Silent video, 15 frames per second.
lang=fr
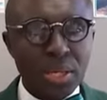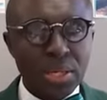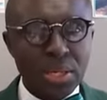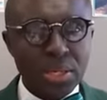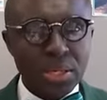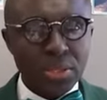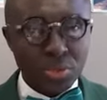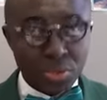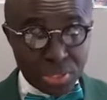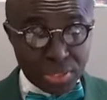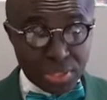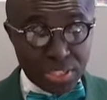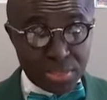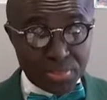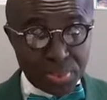et du
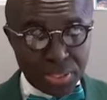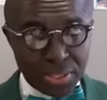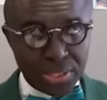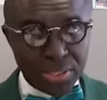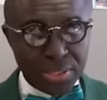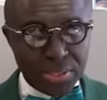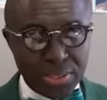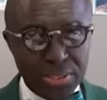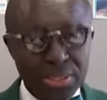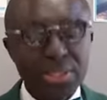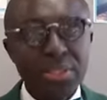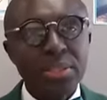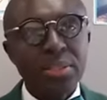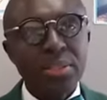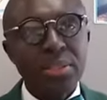Saint-Esprit, dit,